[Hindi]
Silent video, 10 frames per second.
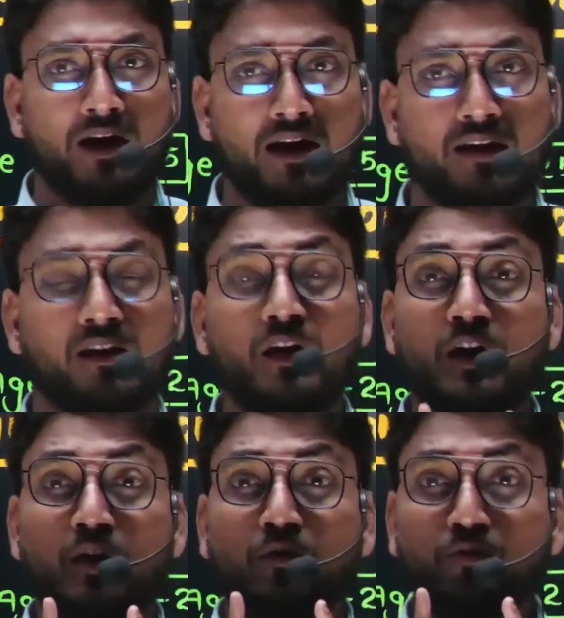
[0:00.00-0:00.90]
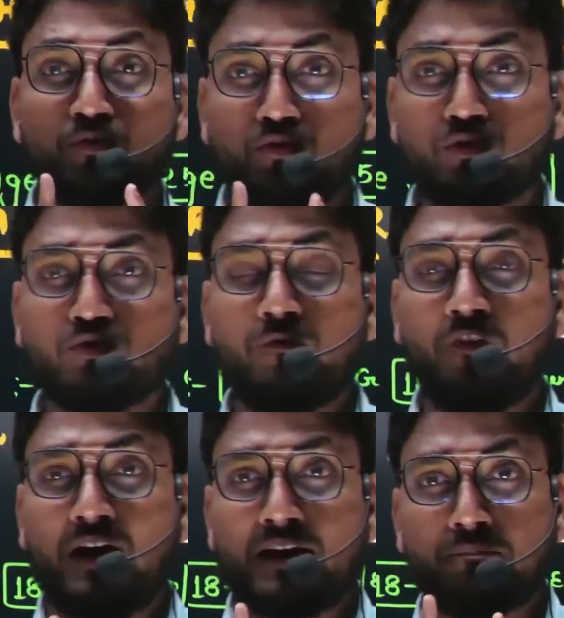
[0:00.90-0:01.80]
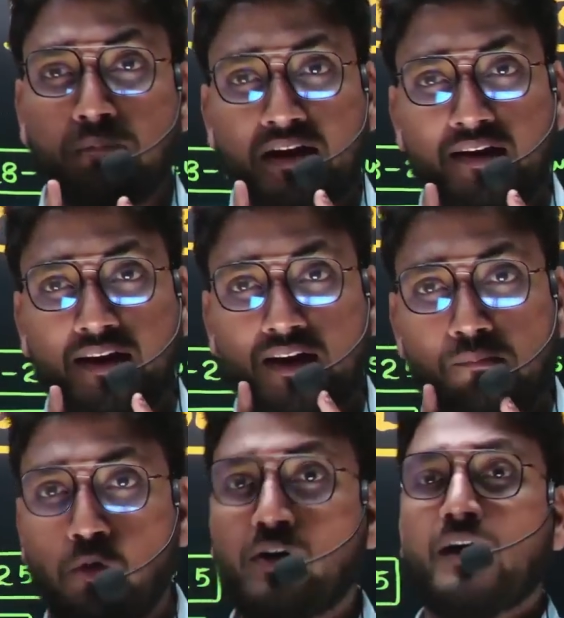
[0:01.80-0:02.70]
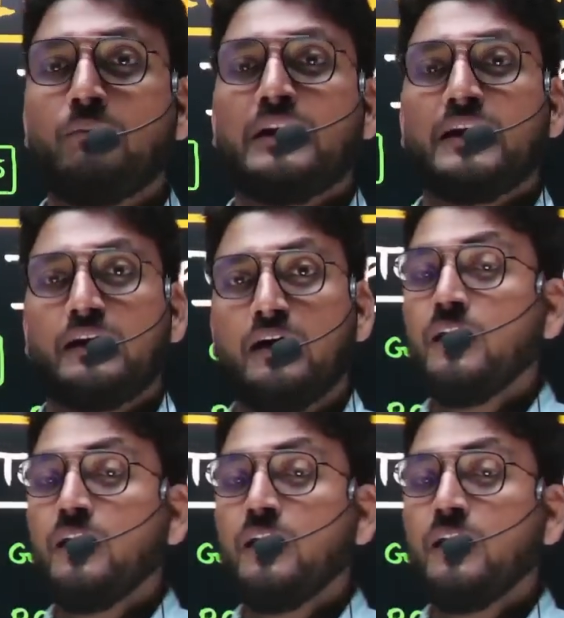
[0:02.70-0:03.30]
हैं उनको जो फार्म भरने का मौका मिलेगा